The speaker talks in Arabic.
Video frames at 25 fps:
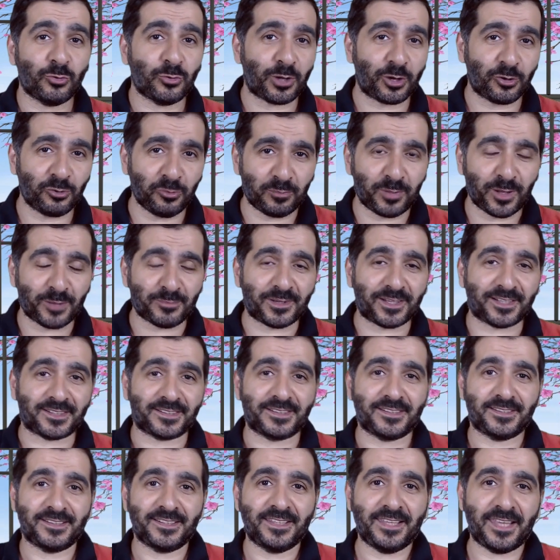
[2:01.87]
وربما
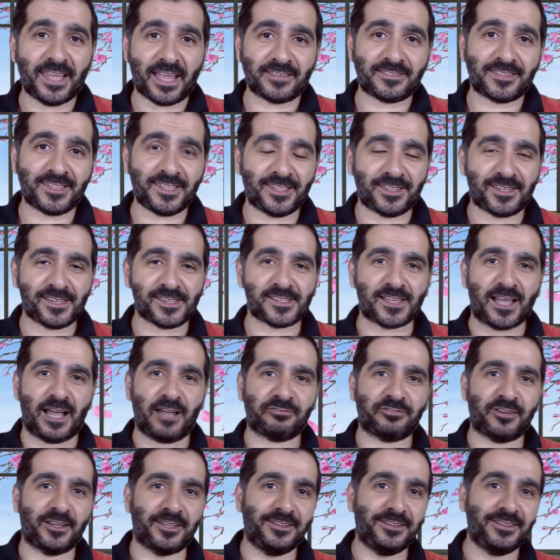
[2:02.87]
يأتيك
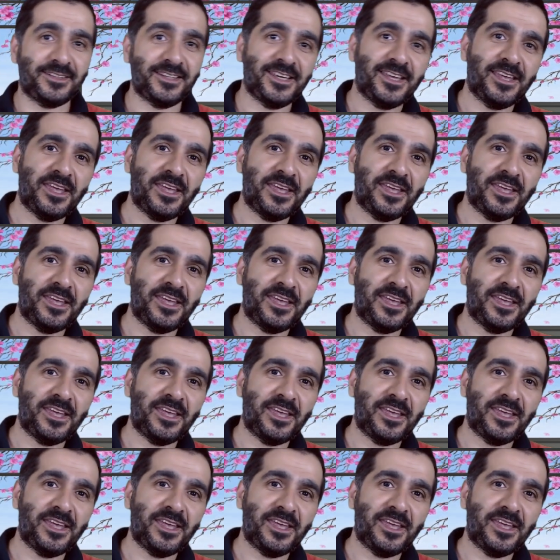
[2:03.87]
زحفا